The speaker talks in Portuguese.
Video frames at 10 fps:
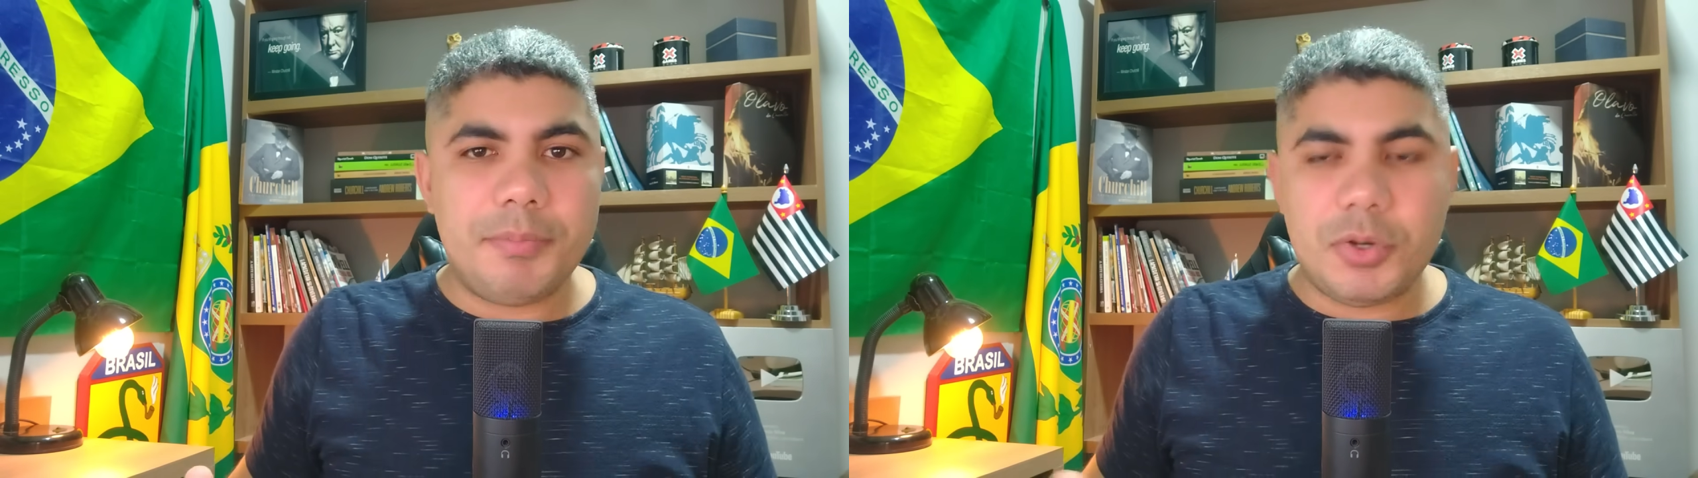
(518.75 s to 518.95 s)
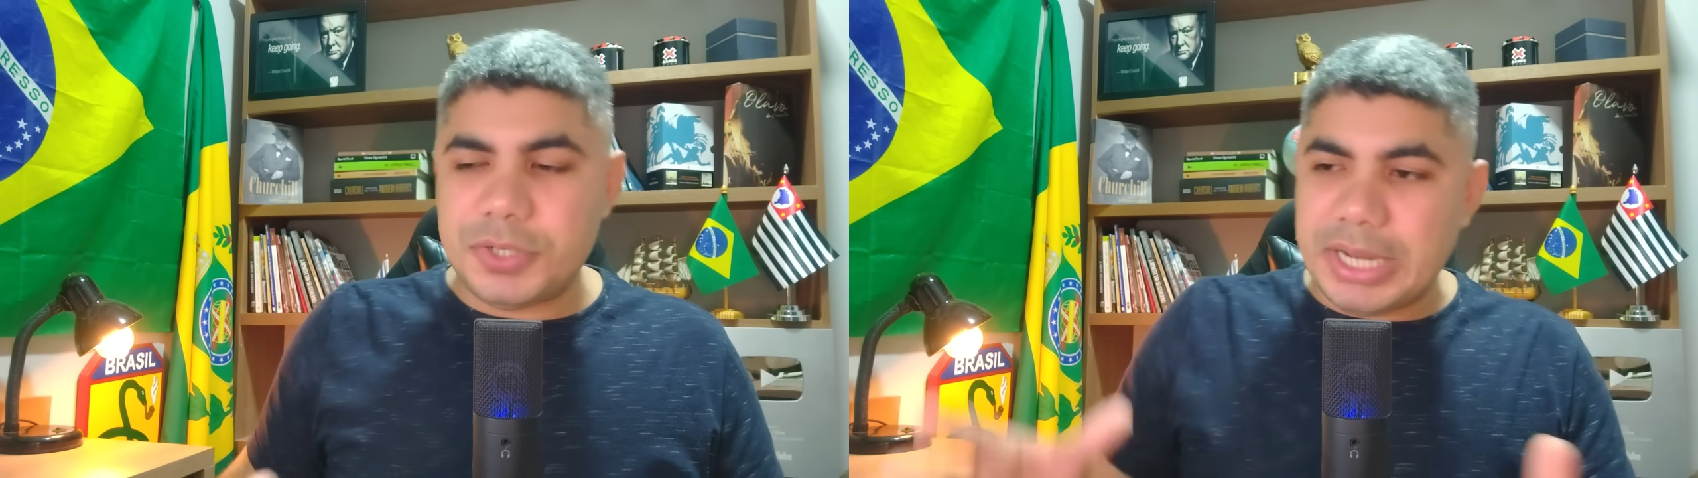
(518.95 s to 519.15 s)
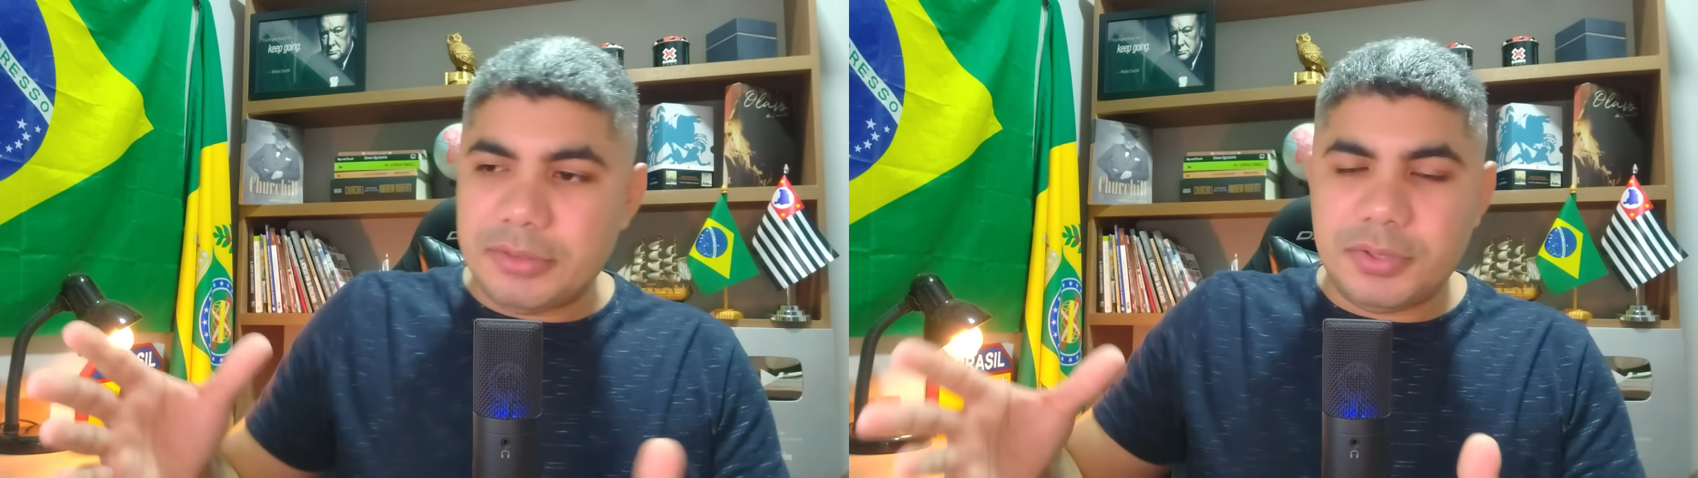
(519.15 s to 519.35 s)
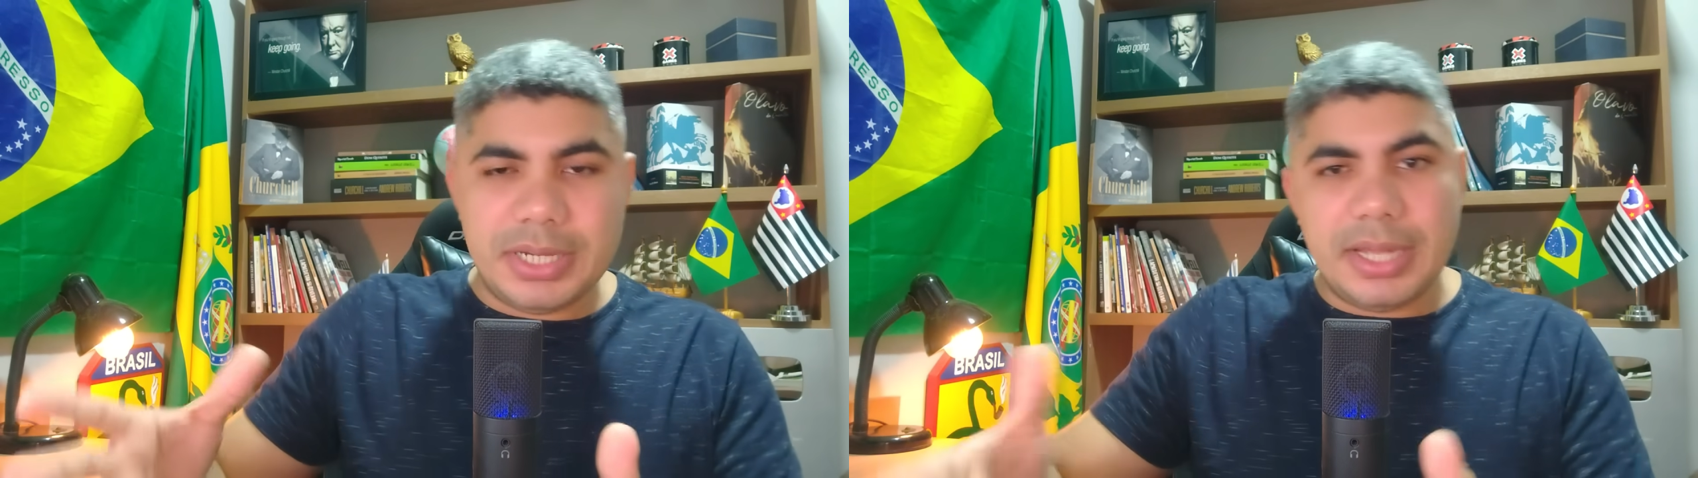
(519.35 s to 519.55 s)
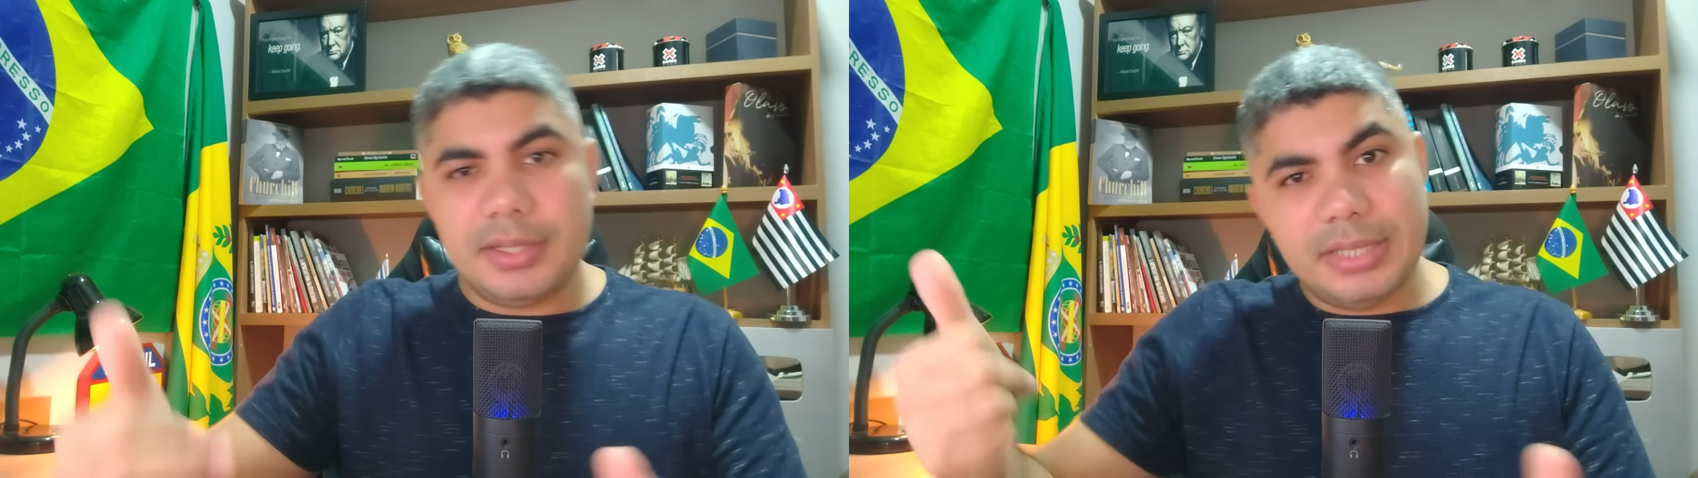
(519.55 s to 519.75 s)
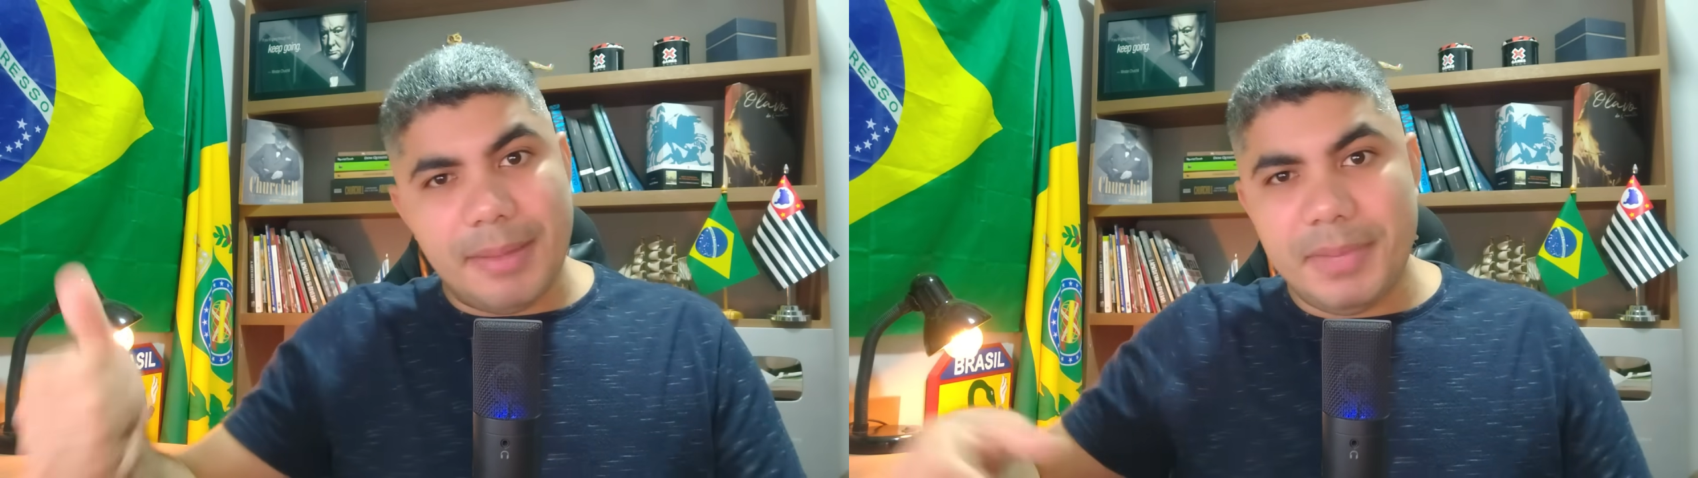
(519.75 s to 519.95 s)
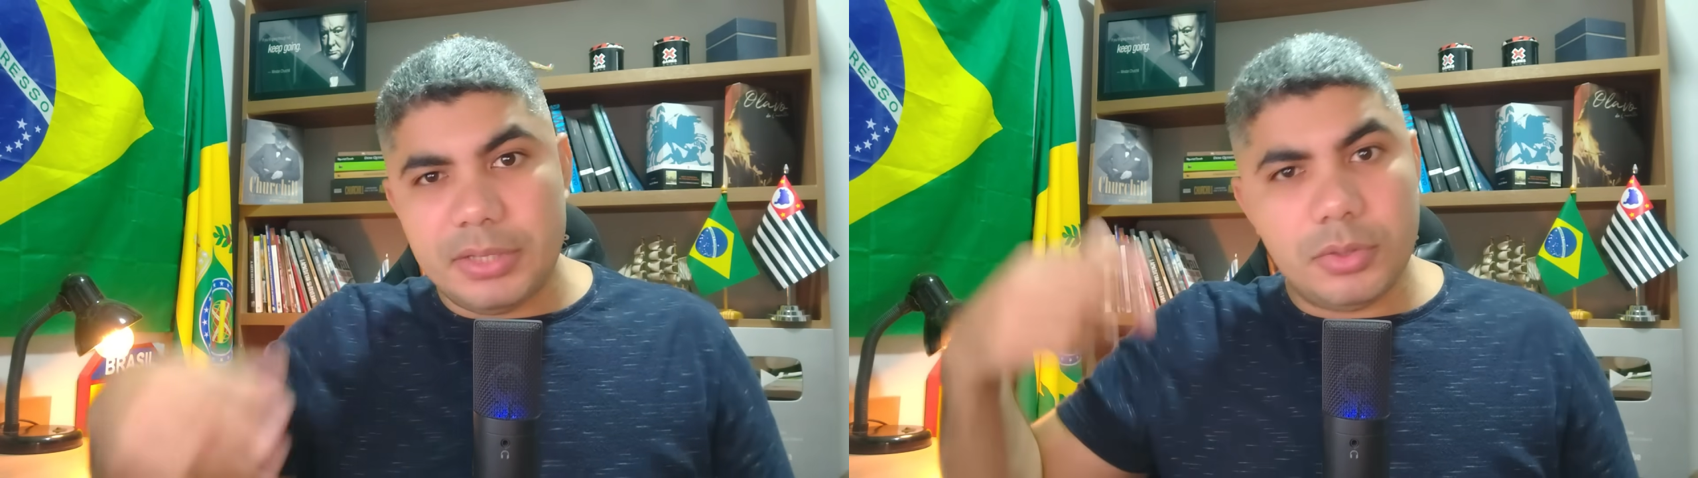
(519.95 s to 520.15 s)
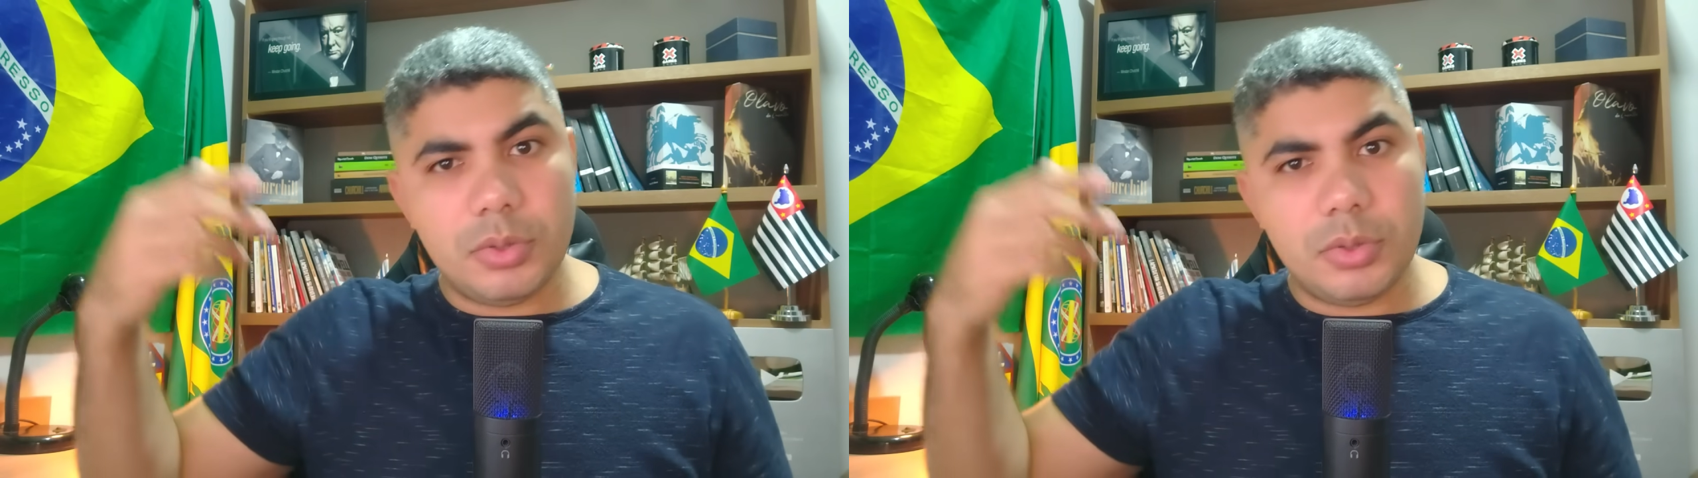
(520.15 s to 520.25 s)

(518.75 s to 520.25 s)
Projeto já andamento